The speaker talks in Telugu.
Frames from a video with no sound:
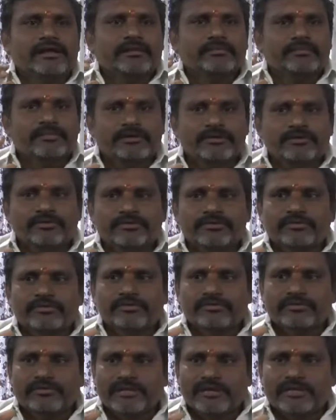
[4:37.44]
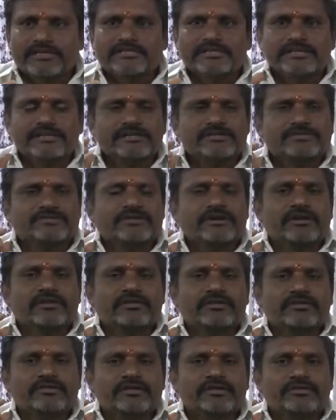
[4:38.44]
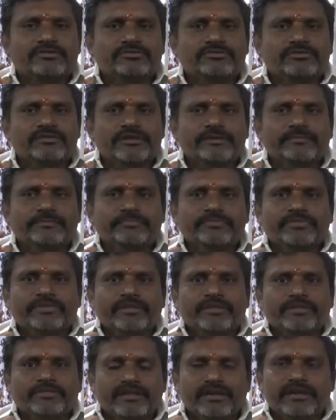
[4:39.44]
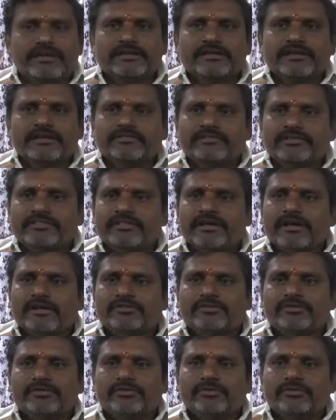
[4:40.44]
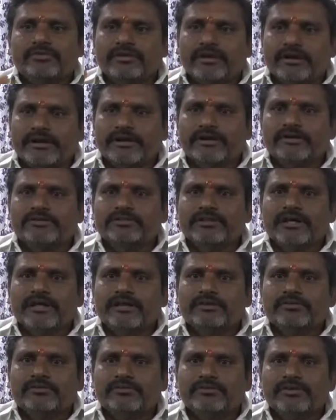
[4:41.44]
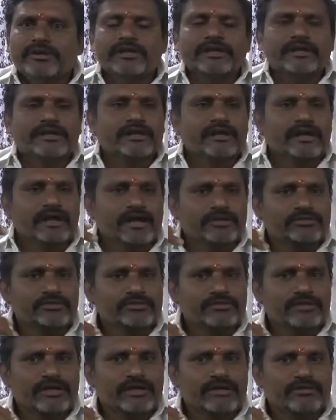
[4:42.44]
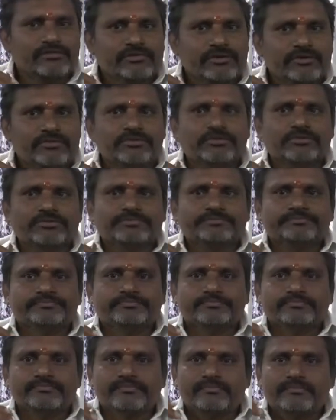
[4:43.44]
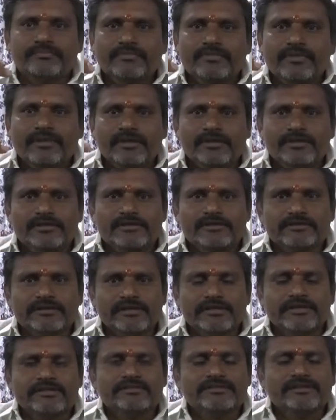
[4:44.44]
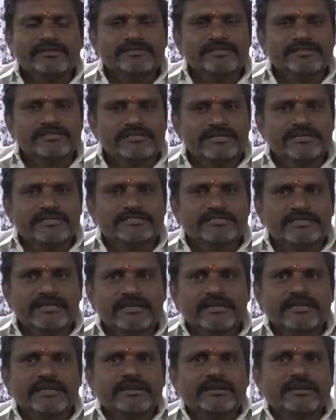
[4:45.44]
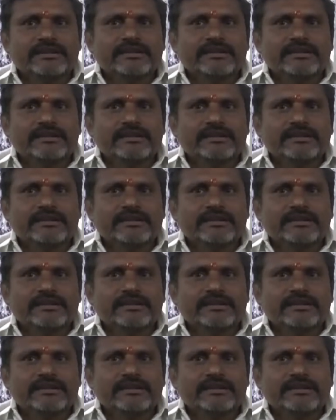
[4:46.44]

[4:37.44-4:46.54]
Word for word: మీకు సెలక్షన్ లిస్ట్ రావడం జరుగుతుంది సెలెక్ట్ అయిన విద్యార్థులు రెండవ తారీఖు నుండి ఐదో తారీఖు వరకు టీఎస్ఎస్సి స్టడీ సర్కిల్